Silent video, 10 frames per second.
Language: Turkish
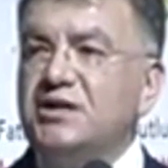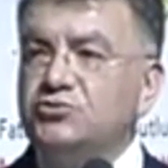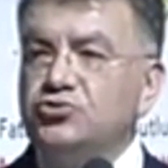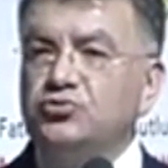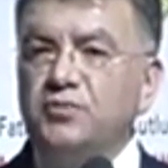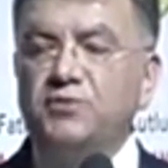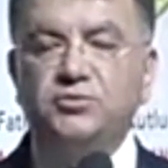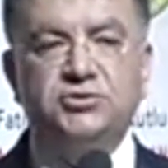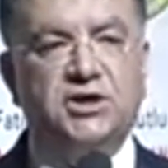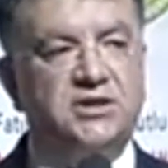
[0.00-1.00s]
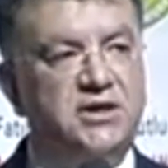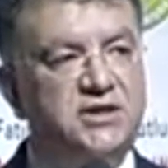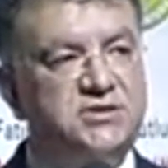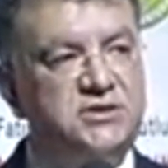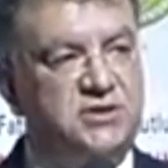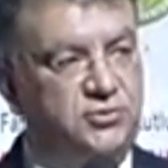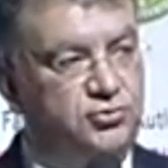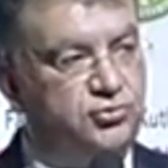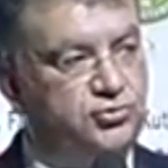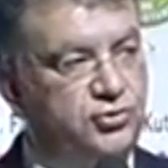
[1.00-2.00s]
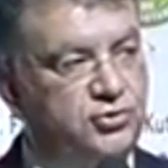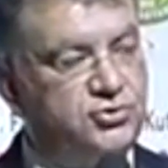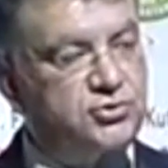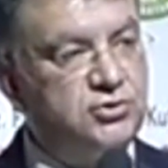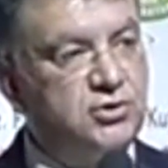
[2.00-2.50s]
sunma mücadelesini de yürütüyoruz.